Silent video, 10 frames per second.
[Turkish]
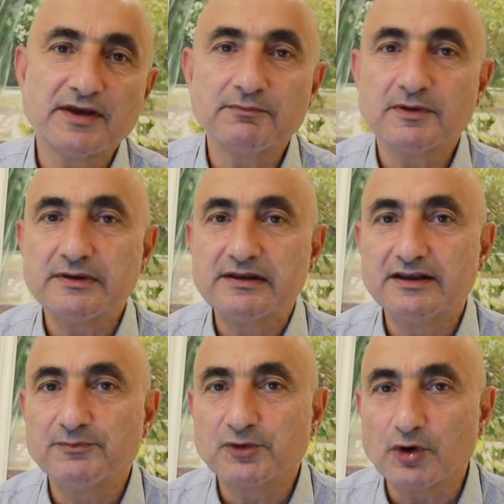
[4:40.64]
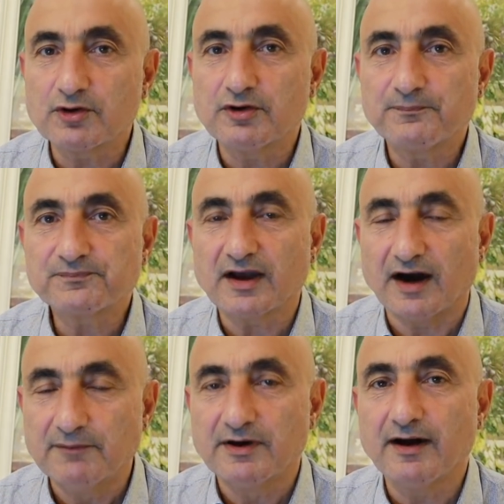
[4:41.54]
benim bir bilgim yok.
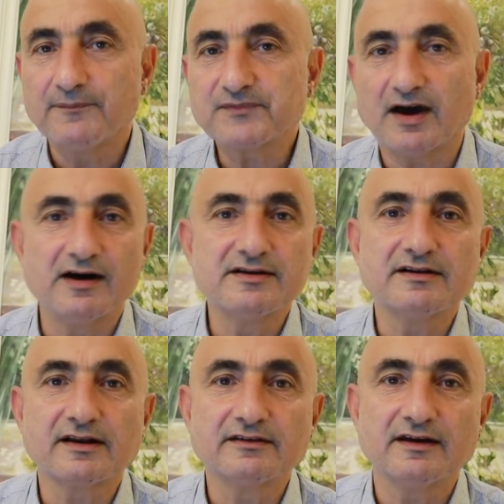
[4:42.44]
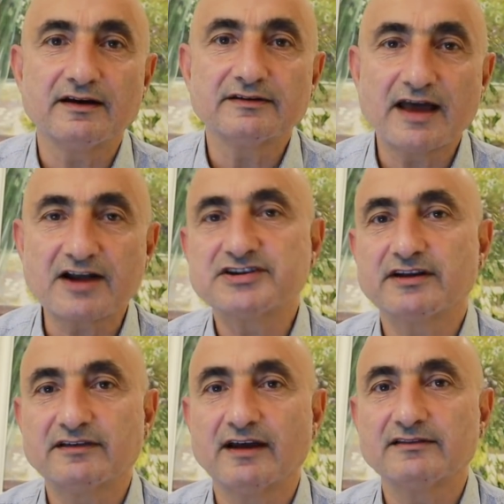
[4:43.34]
Ama Ankara'da
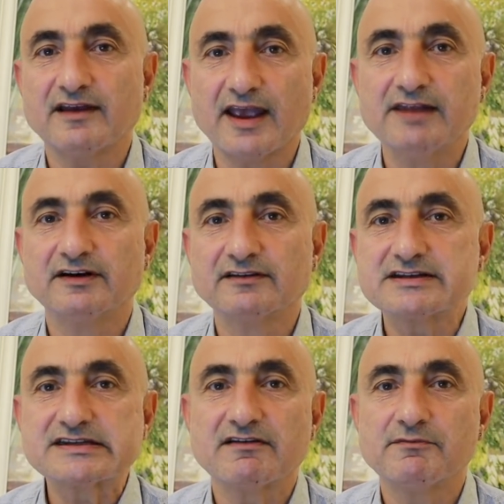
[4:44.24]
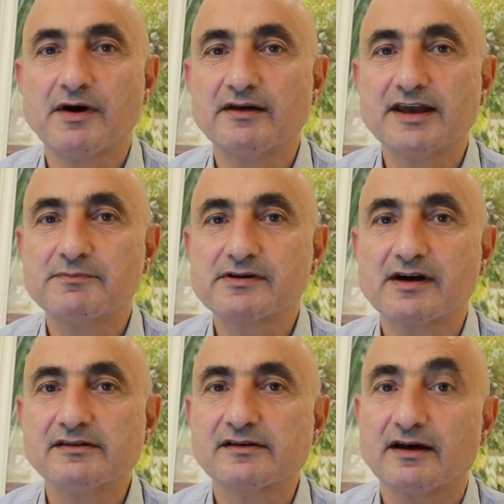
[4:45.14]
gerçekten de Elvan Hazine ve Maliye
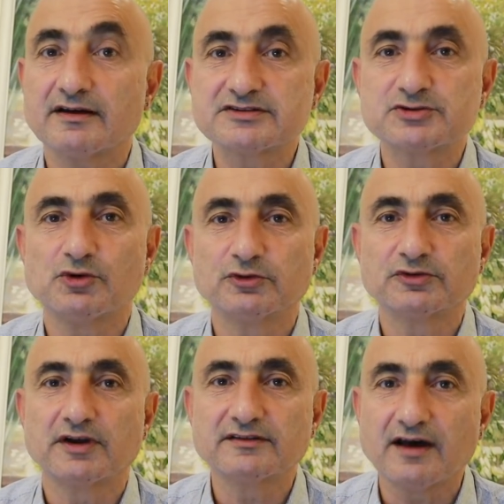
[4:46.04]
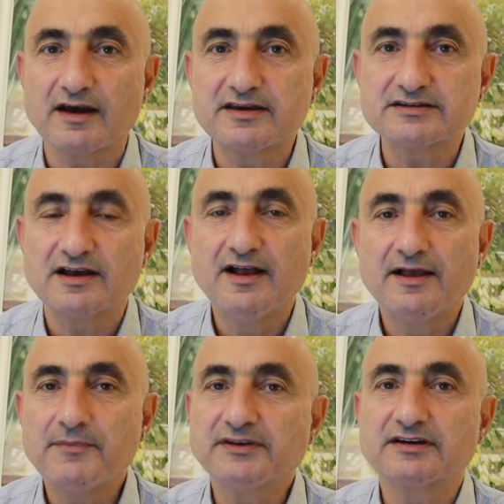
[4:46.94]
Bakanı rahatsız olduğuna dair
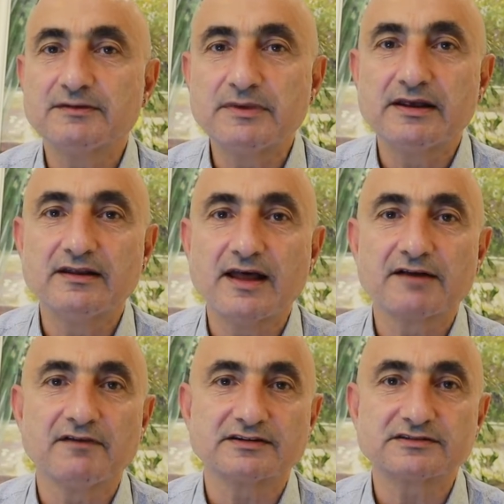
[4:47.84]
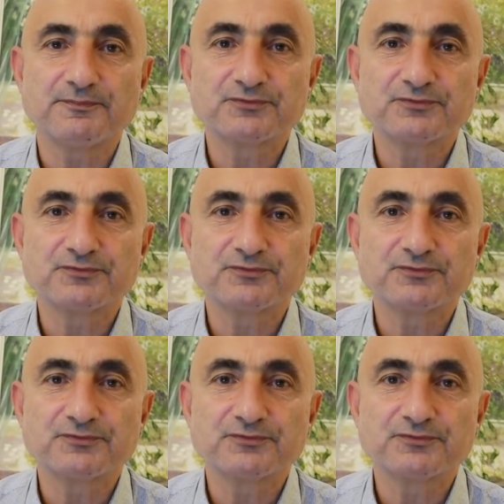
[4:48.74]
bir takım bilgiler var